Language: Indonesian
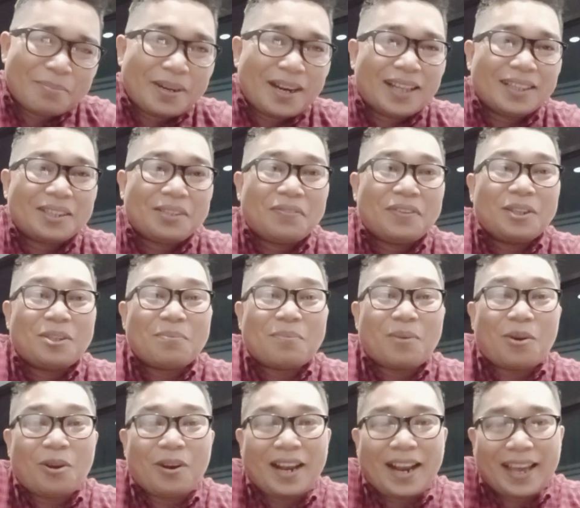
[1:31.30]
menanti
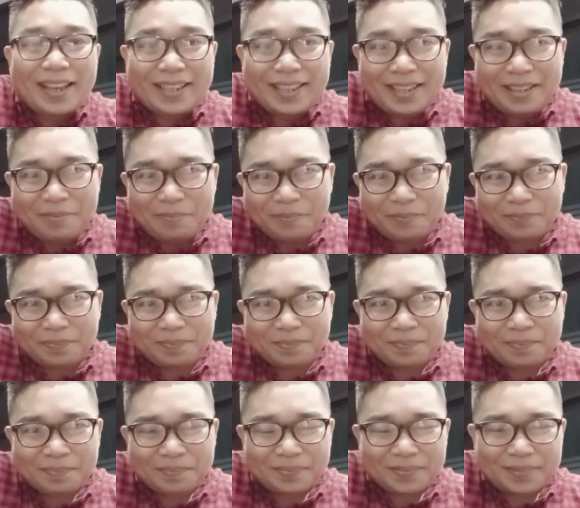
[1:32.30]
fitup on lagi
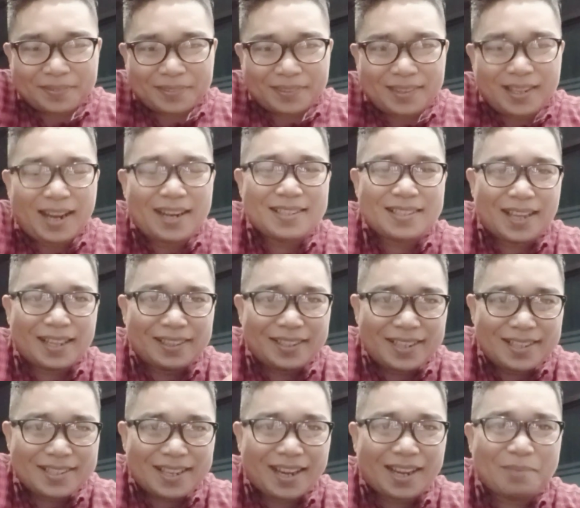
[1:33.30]
dan saat
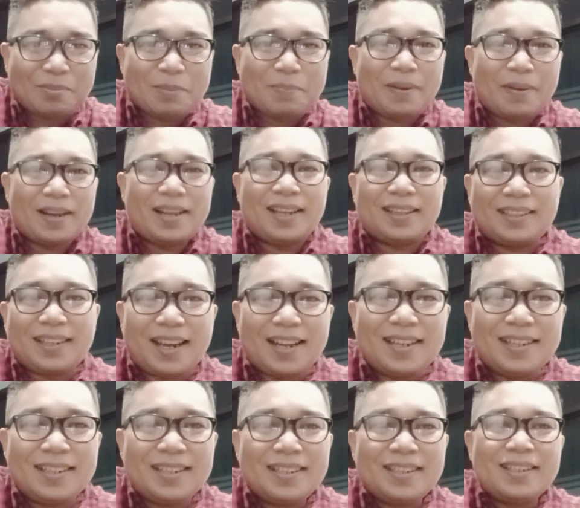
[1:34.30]
ini saya akan memperlihatkan
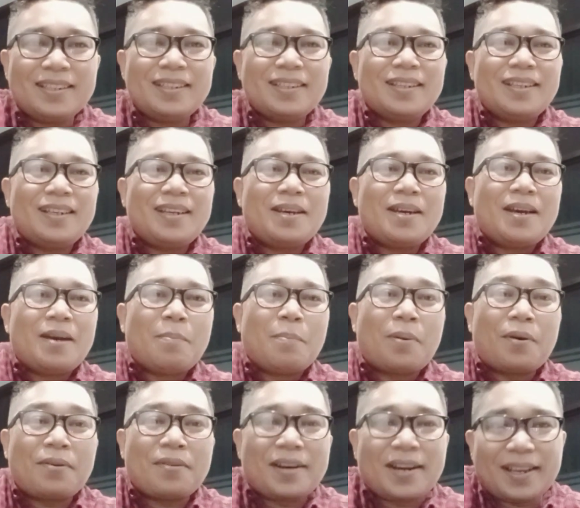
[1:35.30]

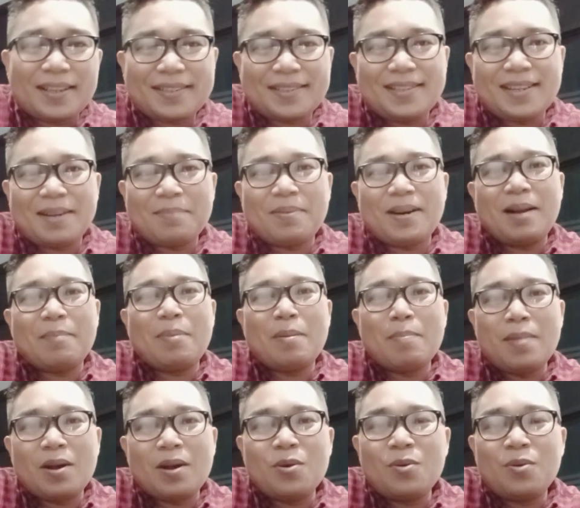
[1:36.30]
progres daripada
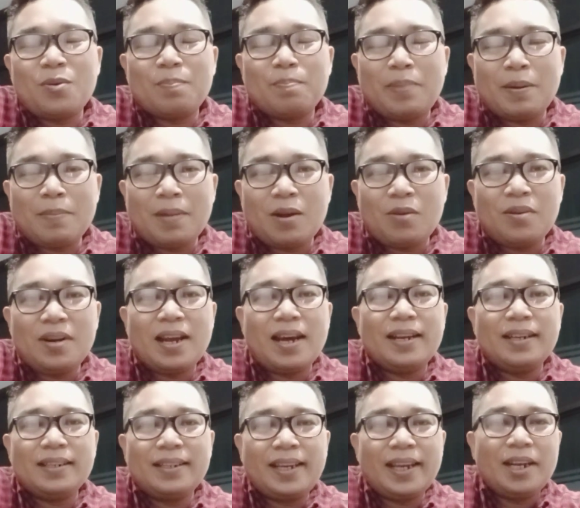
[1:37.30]

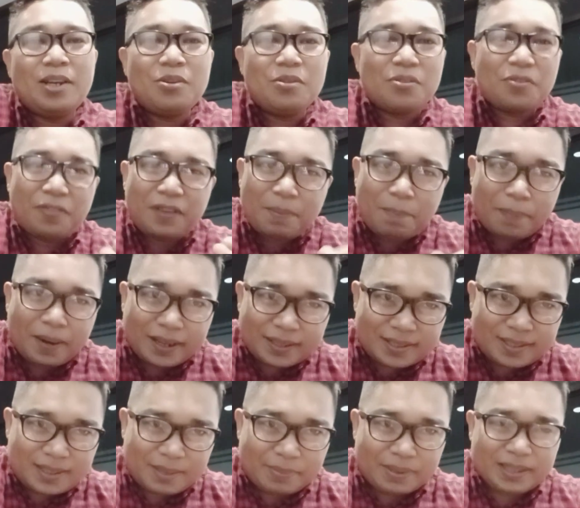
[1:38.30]
pembangunan gedung
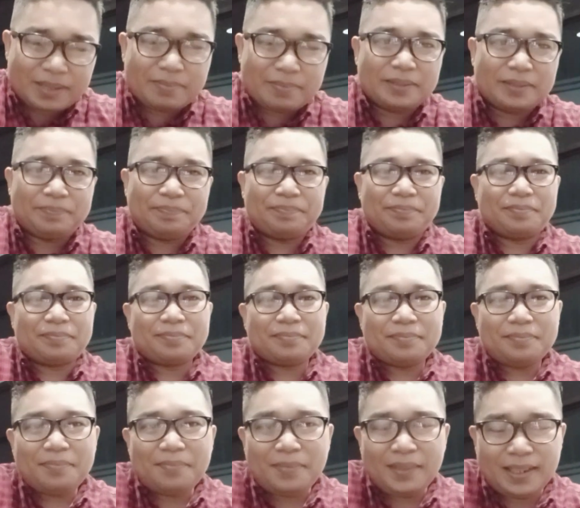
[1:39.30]
Viples teman-teman
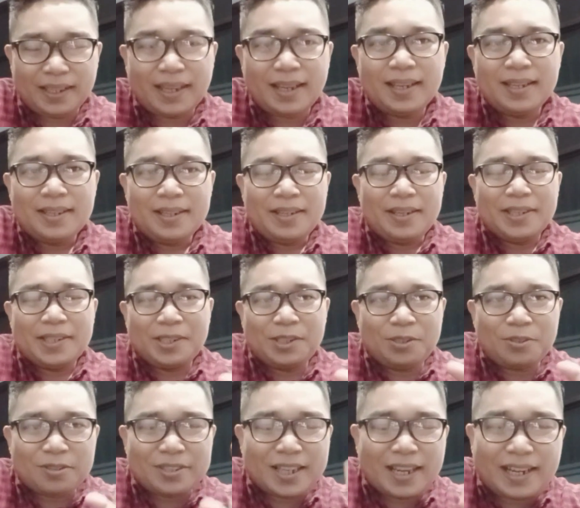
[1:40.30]
ya.
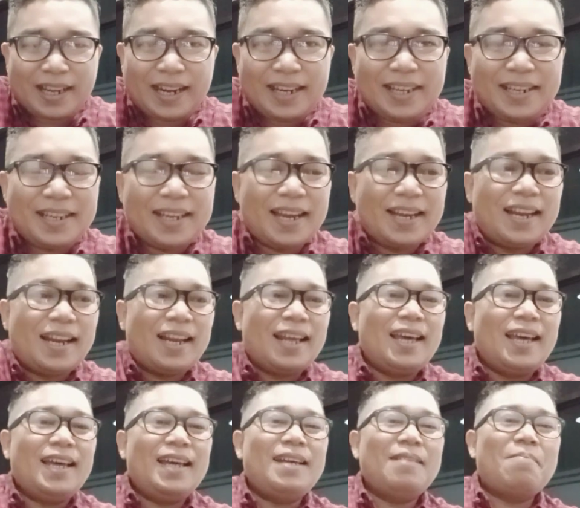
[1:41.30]
judul saya kali ini
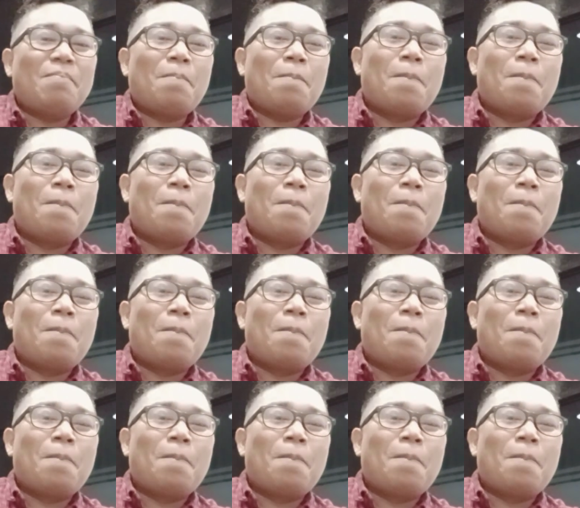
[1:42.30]
adalah